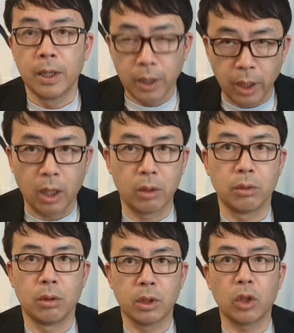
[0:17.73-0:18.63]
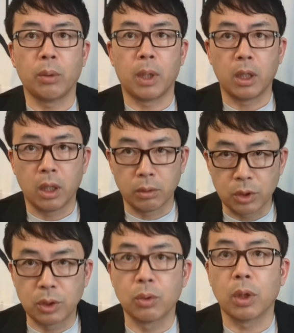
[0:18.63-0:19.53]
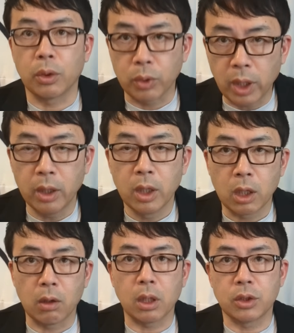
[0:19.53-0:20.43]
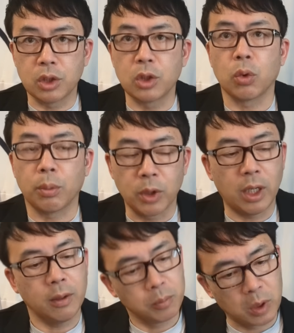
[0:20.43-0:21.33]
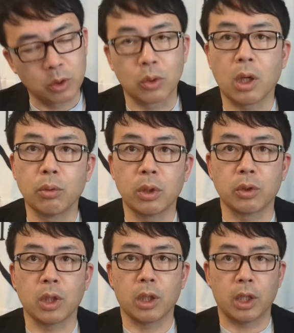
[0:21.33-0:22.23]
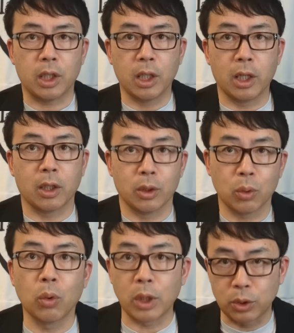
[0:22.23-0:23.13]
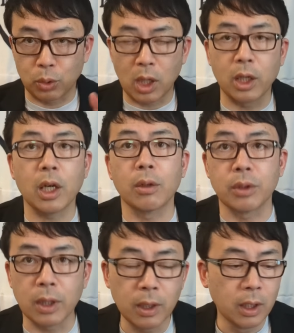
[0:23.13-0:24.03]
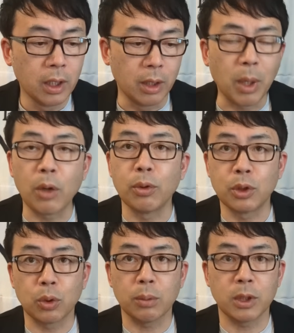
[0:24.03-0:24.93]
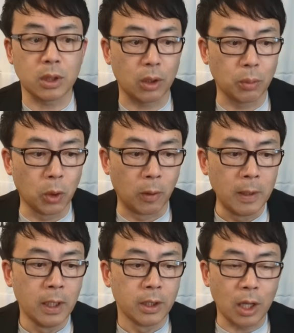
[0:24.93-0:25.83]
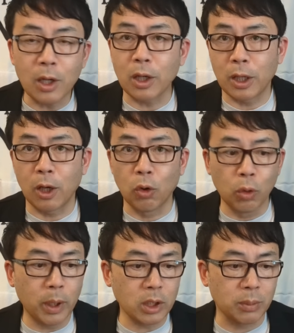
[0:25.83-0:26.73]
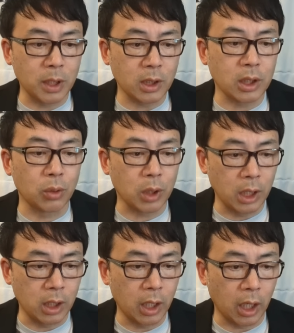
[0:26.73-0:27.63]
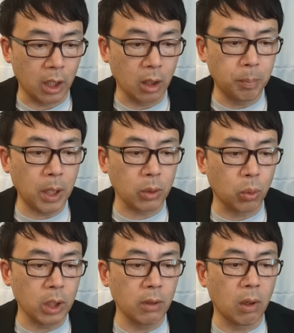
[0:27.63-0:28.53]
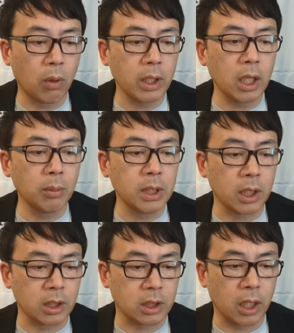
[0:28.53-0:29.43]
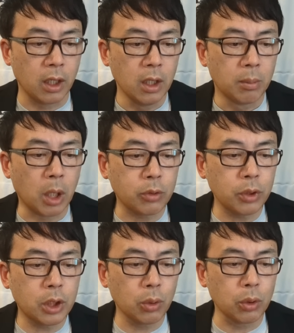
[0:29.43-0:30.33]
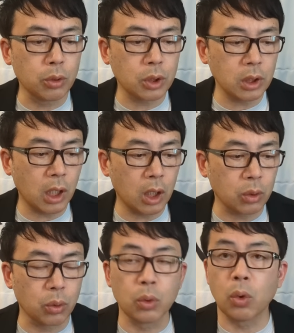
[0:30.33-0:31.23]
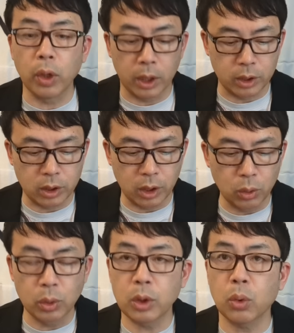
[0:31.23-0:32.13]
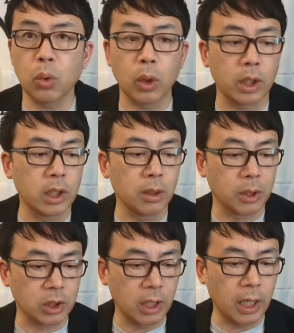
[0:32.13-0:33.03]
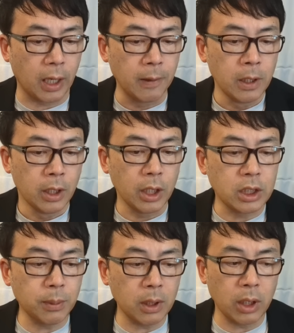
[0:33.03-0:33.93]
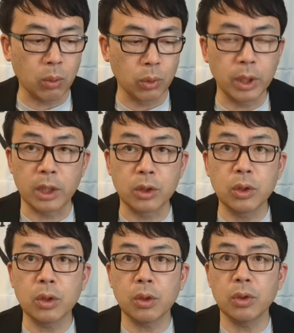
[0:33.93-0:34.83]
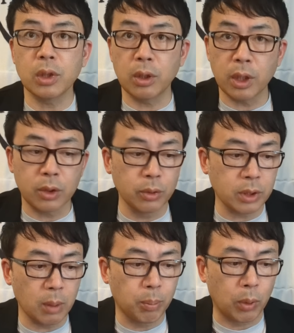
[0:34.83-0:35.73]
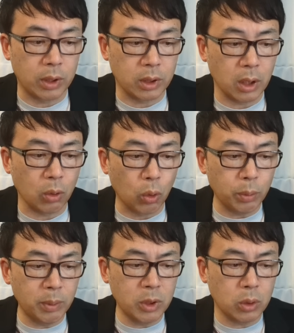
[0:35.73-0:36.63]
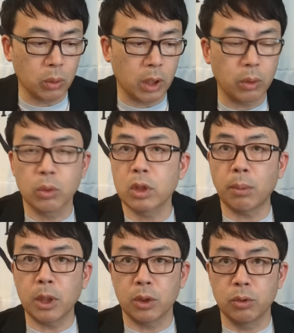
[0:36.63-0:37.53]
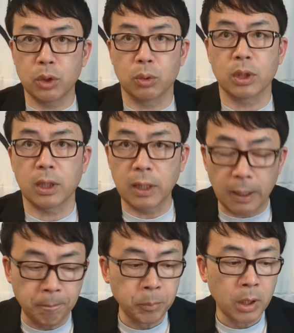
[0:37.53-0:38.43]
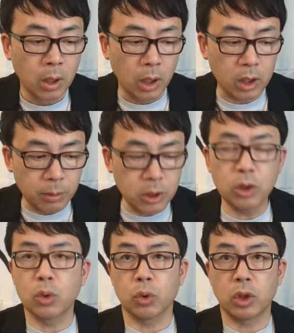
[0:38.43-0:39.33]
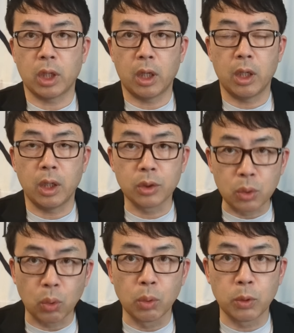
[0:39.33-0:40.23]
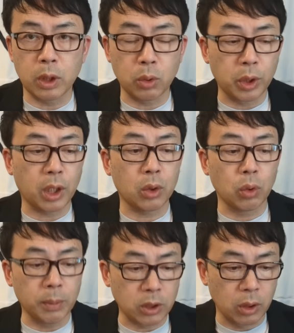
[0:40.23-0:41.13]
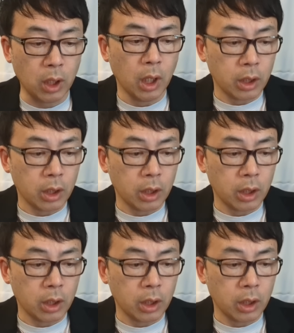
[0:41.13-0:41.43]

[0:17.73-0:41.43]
例えば、静岡のね、川勝知事とかもね、まあ、ちょっとカウントダウンしていかなきゃいけないかなと、今回ちょっと関係あるんでね、前振りしときますけれども、なんかね、大林美香さんの件ね、やっぱりこれでは終わんないみたいですね。幕引きを許すなーという声がですね、いろんなところから出てまして、一番ね、このね、追求してるね、急先鋒はですね、国民民主党代表の玉木雄一郎さんね、厳しい調子で、ずっとこの問題取り上げております。